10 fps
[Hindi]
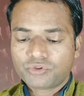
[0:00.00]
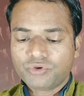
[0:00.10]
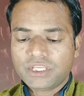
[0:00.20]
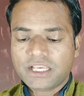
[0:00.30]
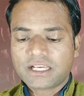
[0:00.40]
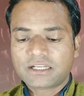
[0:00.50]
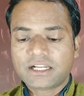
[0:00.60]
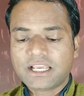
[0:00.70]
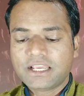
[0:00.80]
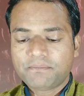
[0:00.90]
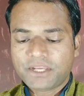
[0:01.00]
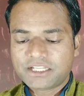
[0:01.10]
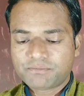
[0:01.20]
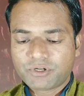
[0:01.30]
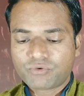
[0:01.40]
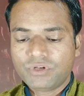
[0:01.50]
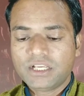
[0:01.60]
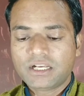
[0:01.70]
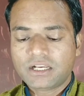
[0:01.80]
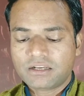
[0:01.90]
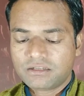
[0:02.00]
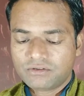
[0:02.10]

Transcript: तो ये एक नए पेज पर खुलेगा